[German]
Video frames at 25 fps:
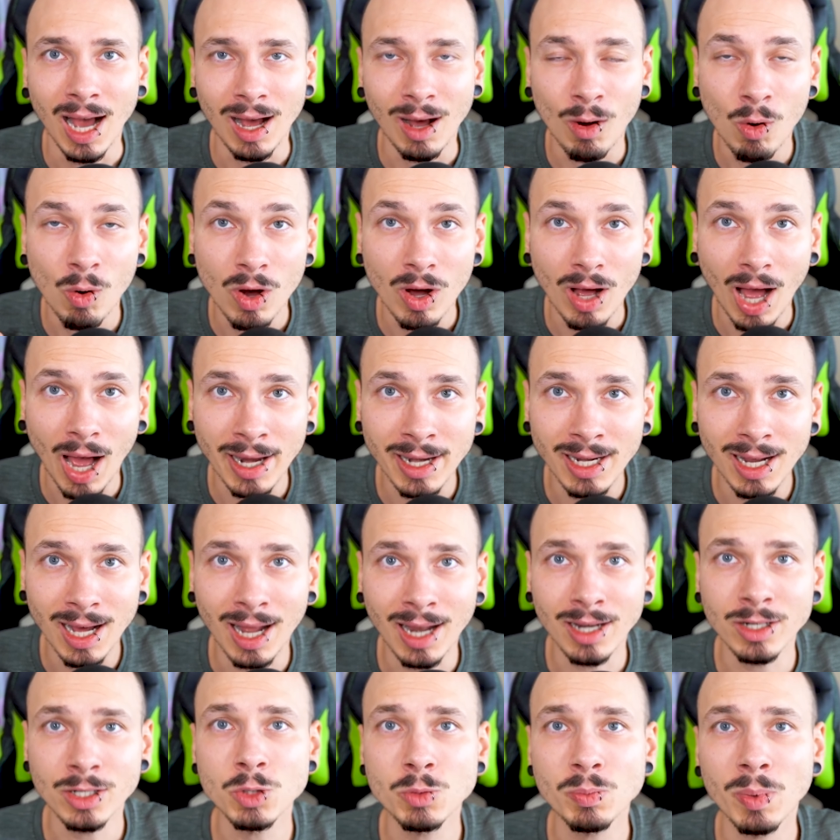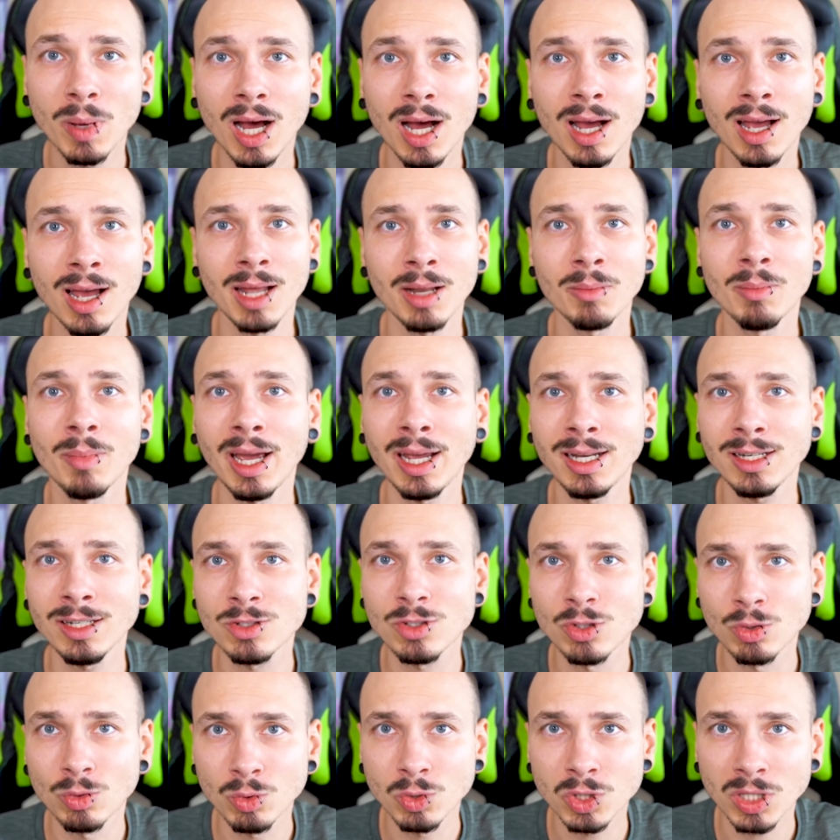auch eine Ansprache an meine
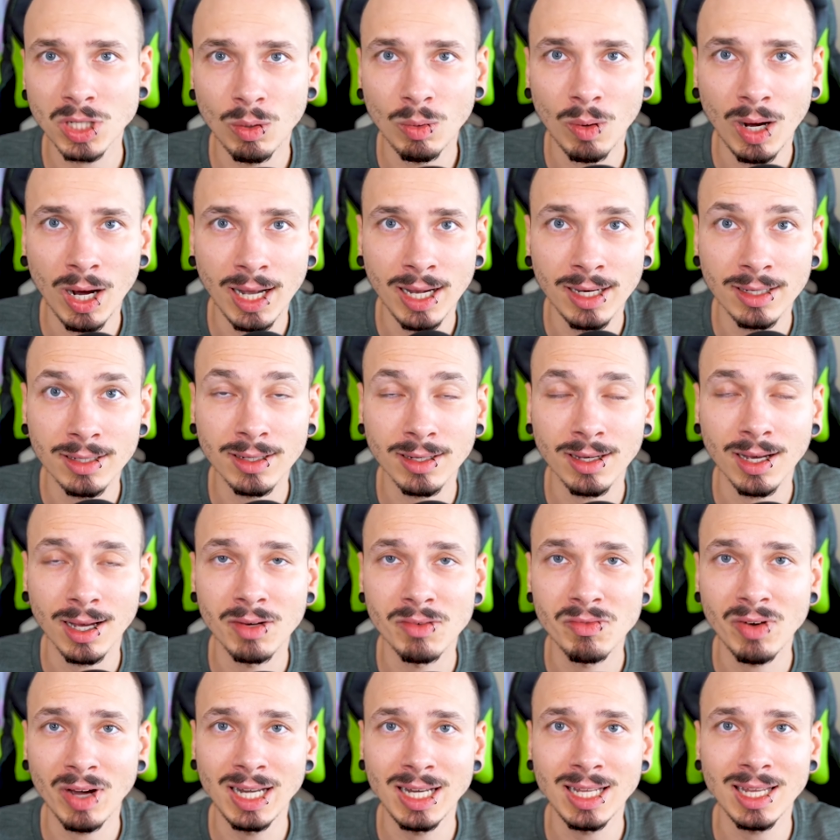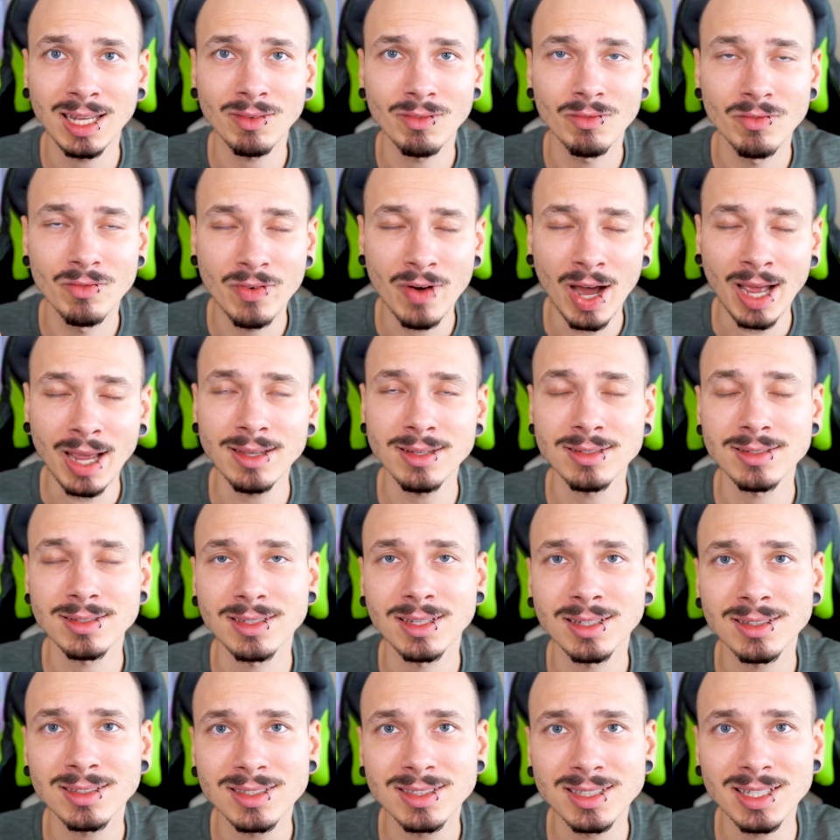Zuschauer halten kann, weil ich weiß,
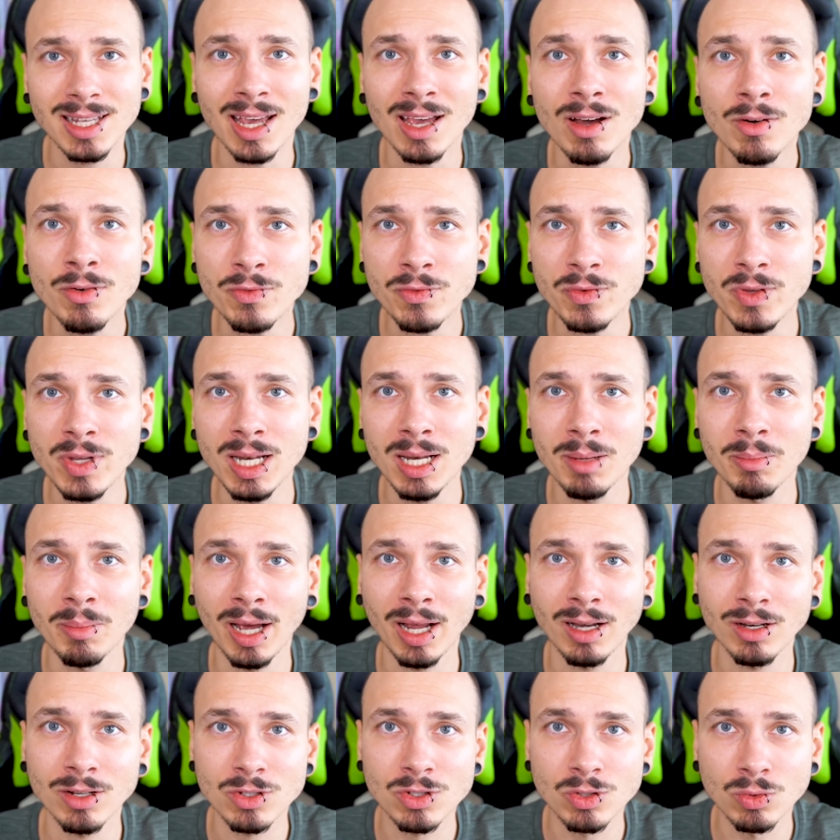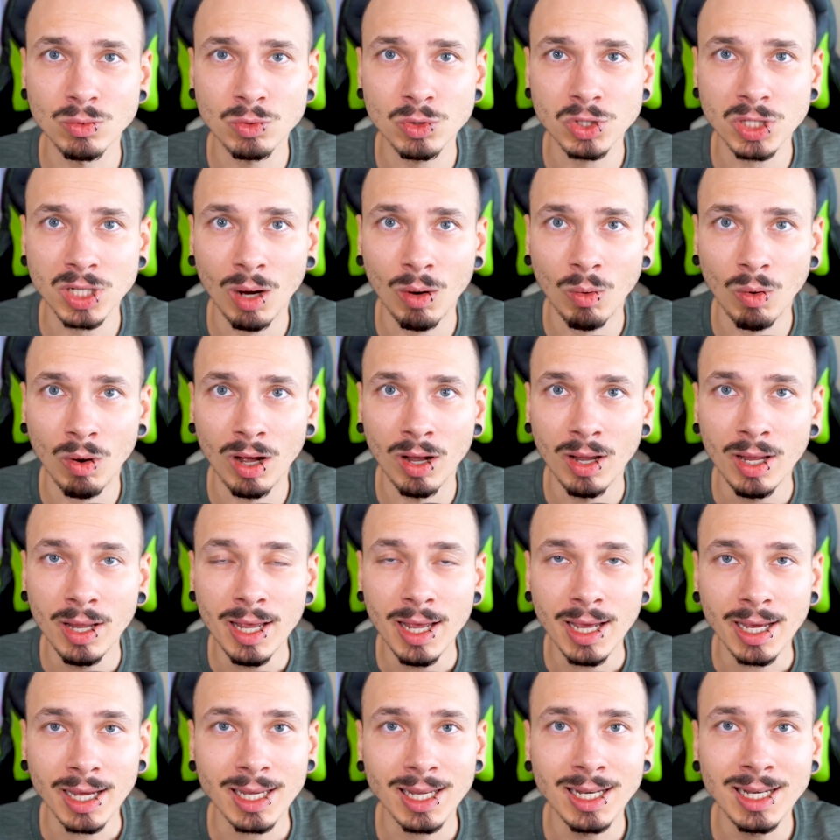dass sehr viele meiner Zuschauer
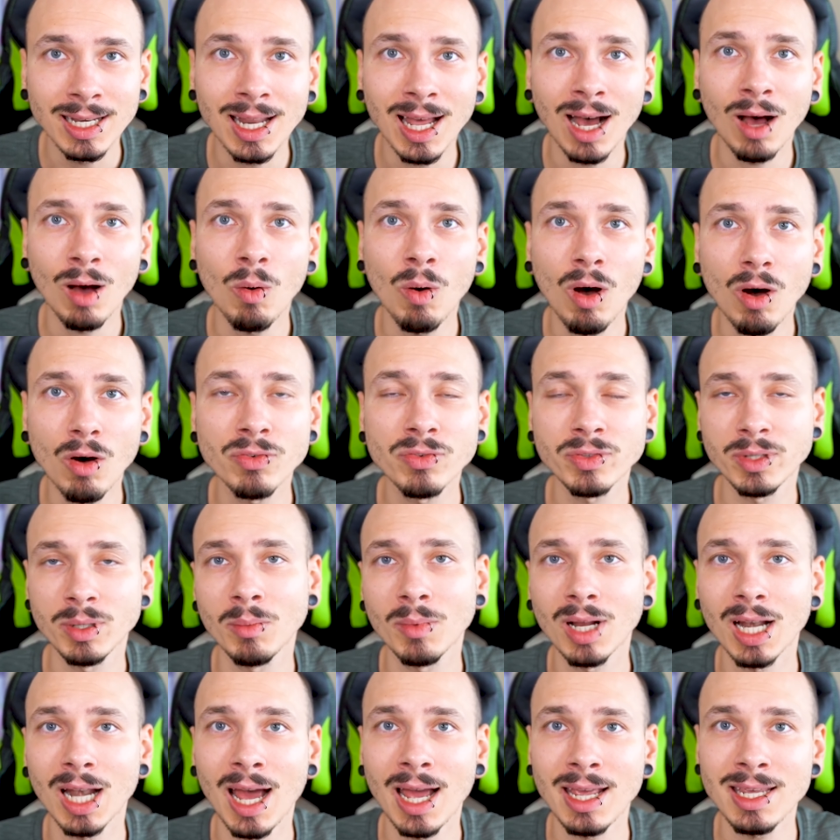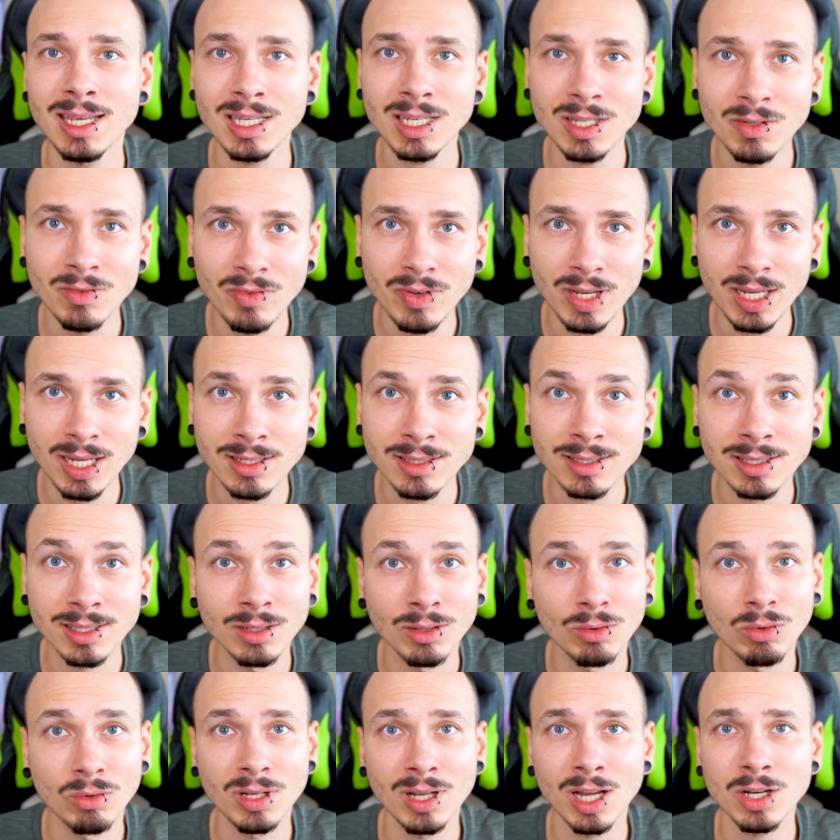genau auf dem gleichen Weg
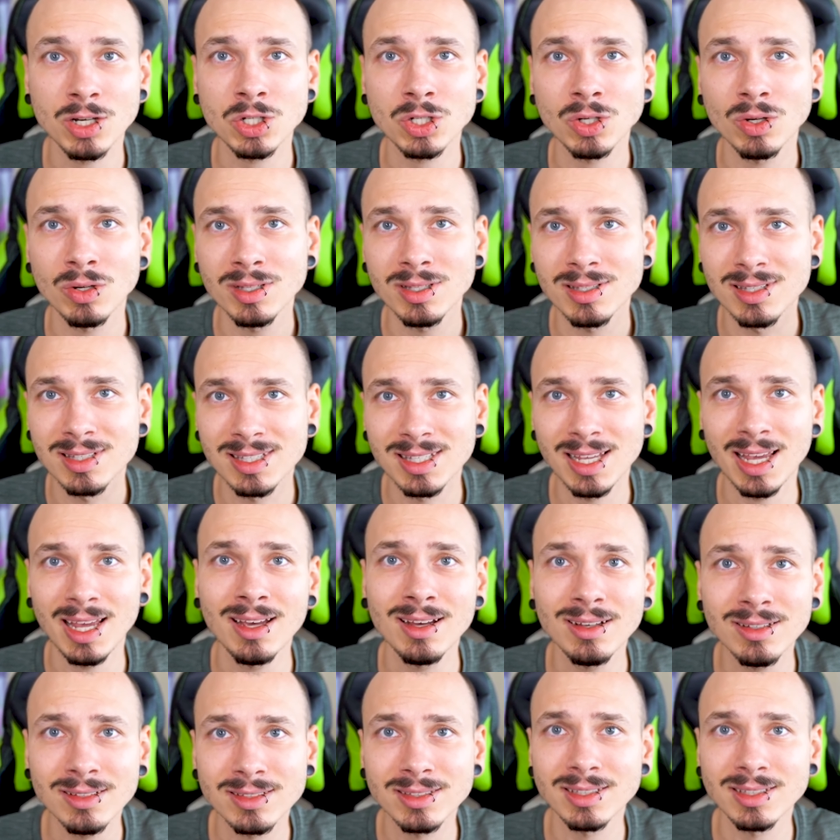sind und das schon sehr,